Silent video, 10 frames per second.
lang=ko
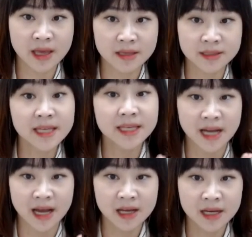예,
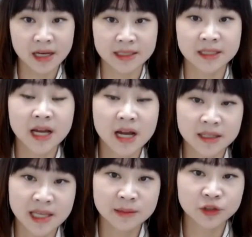세기가
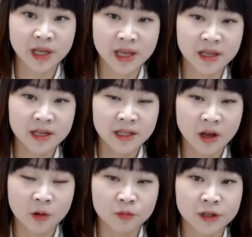증가하기 때문에
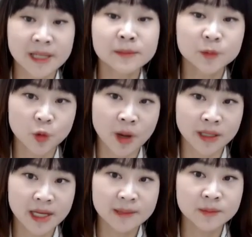어, 불과 30초
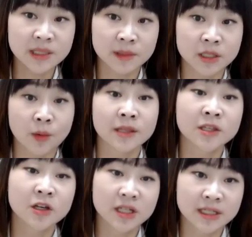만에 흠집이 이제
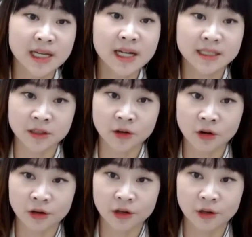완전히 사라지는
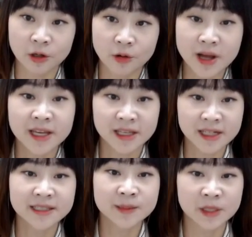걸 확인을
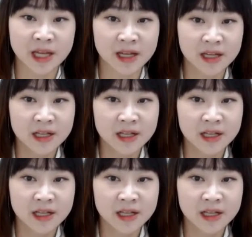했습니다.